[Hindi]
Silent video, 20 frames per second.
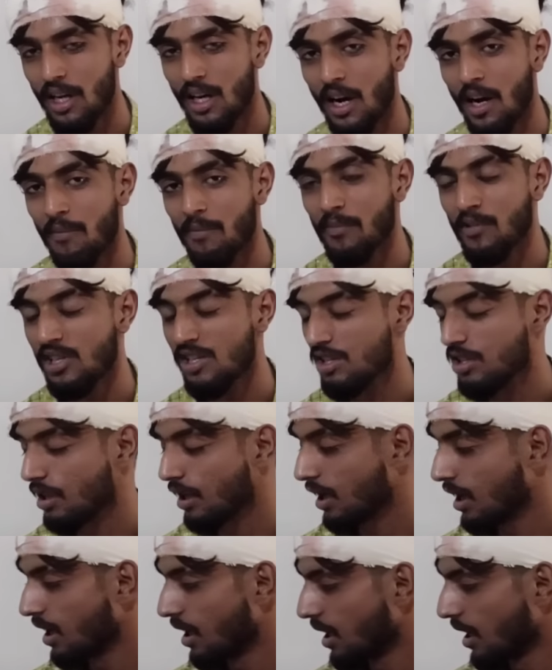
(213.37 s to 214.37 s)
खराब थी
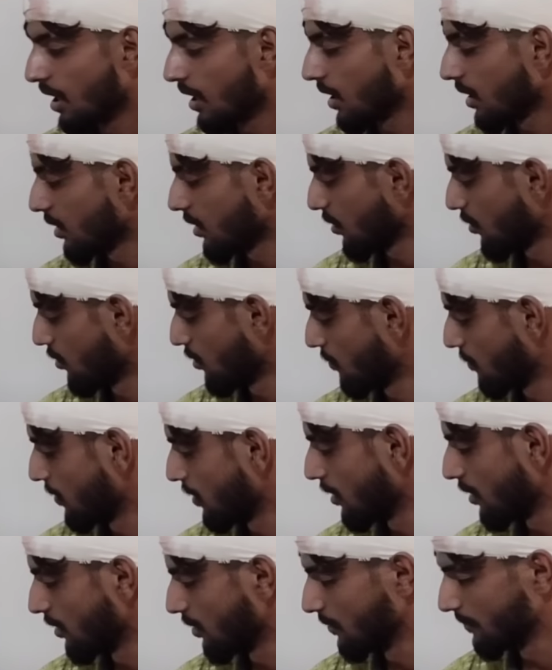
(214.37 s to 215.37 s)
चक्कर आ रहे थे और
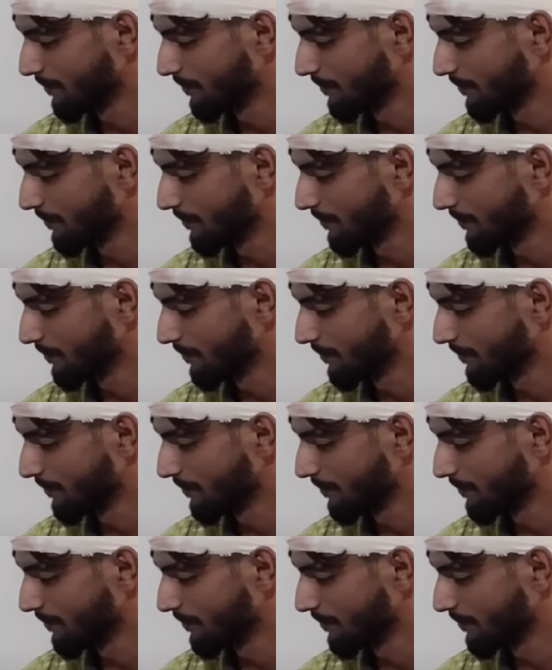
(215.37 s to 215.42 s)
फिर